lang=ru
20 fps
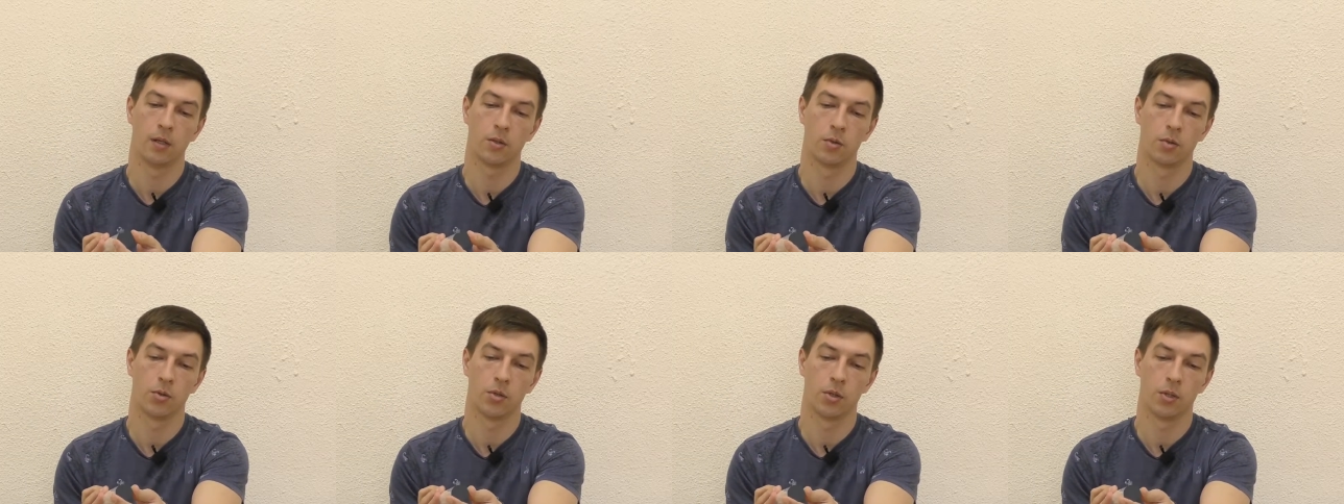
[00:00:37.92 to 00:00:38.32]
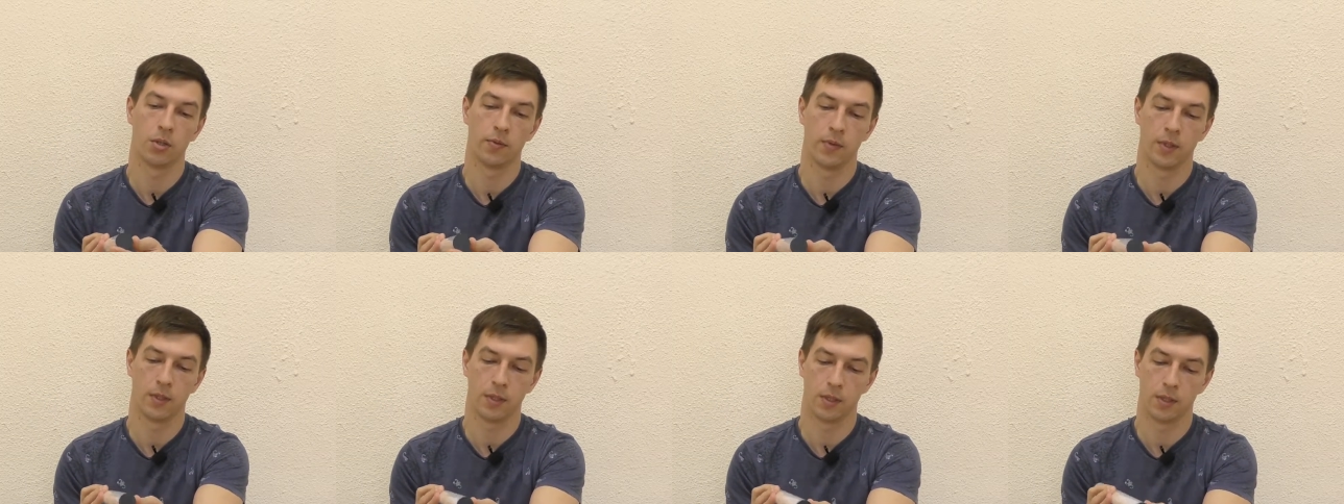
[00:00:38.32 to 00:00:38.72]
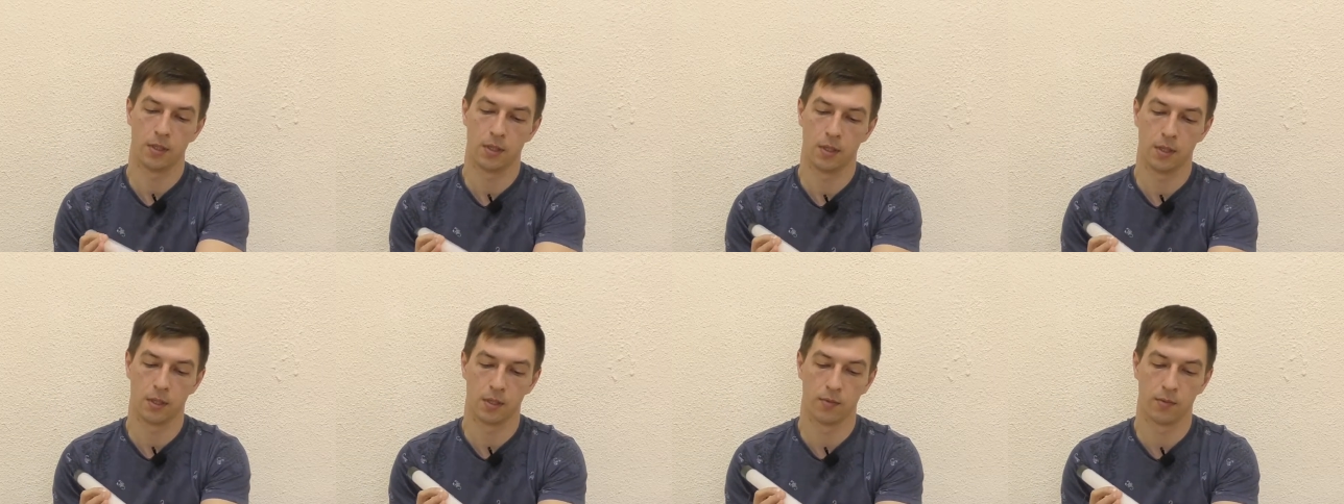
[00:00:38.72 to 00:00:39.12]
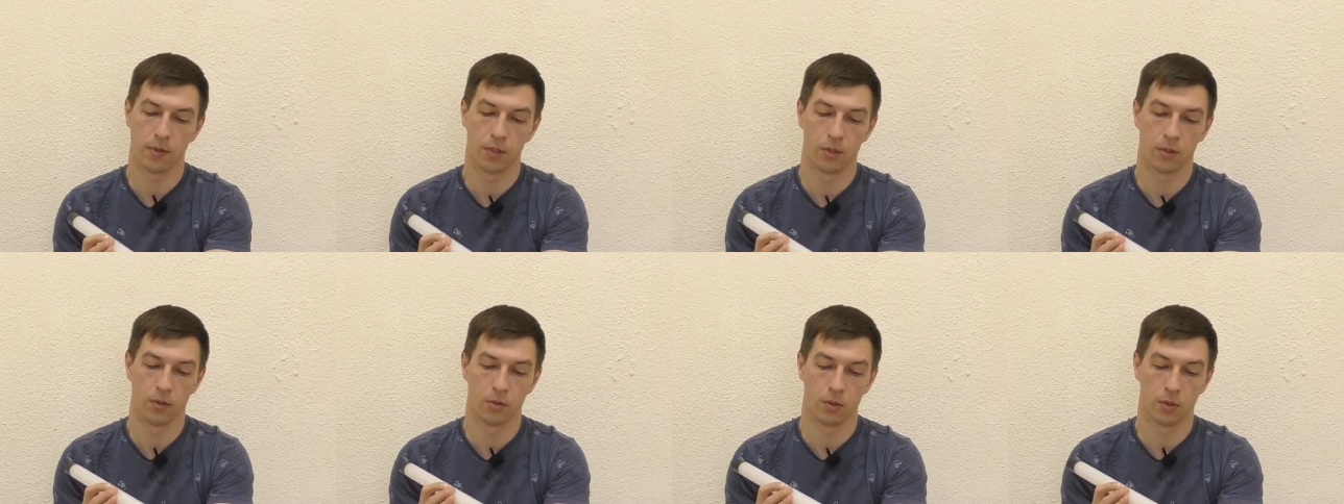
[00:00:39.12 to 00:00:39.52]
Источник света здесь
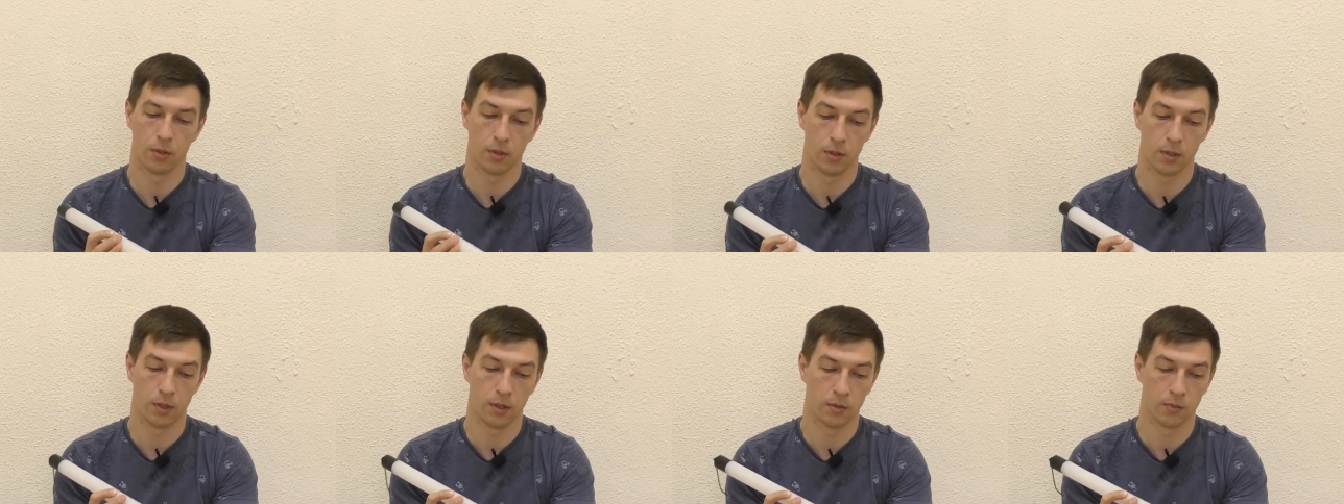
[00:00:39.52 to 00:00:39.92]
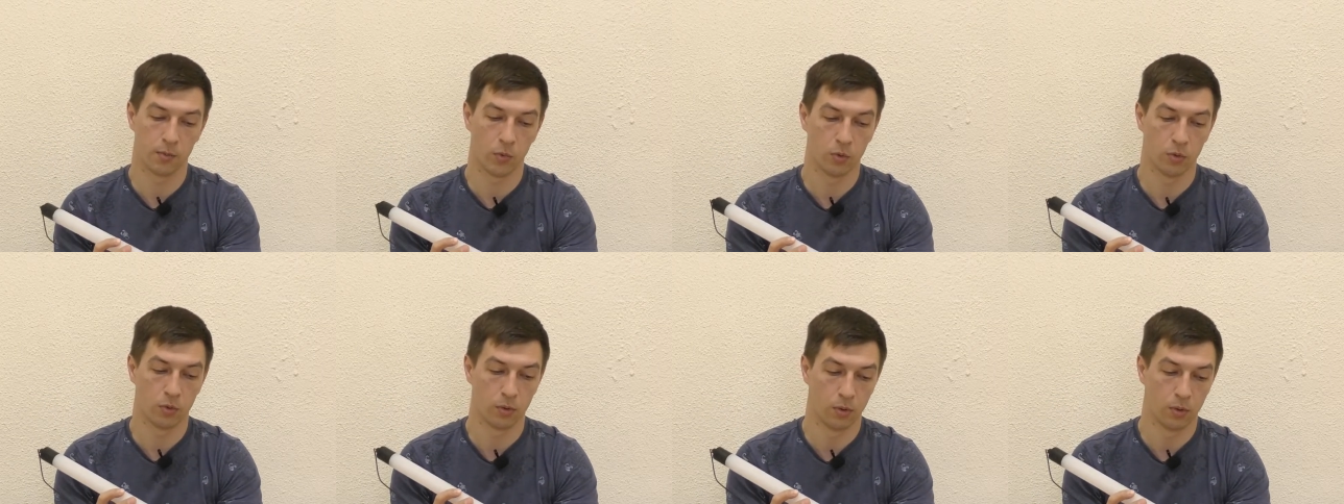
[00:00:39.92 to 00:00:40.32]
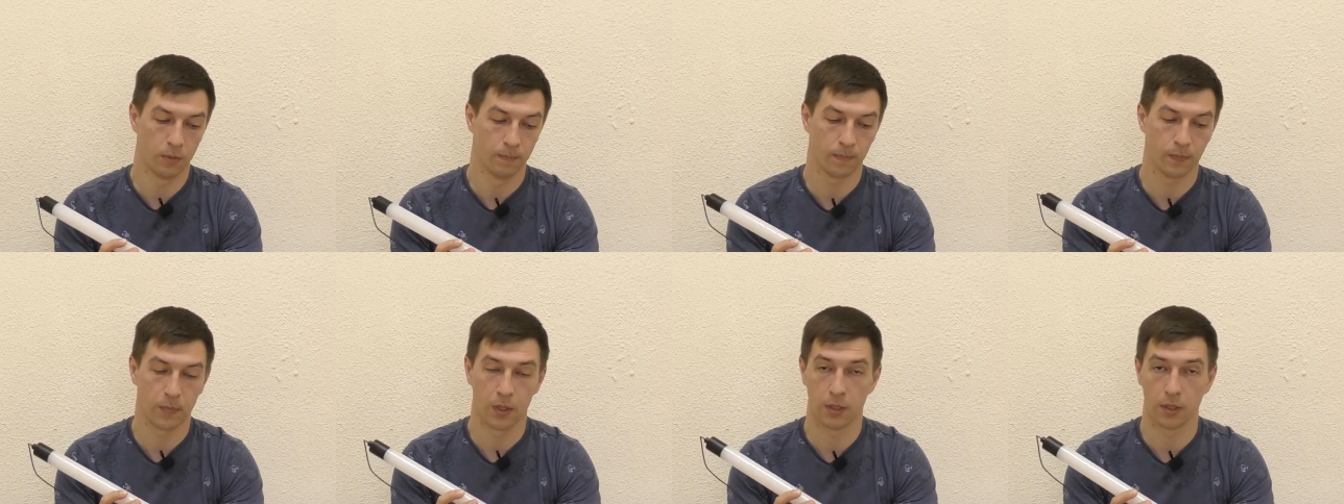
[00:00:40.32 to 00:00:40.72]
светодиодный LED-модуль.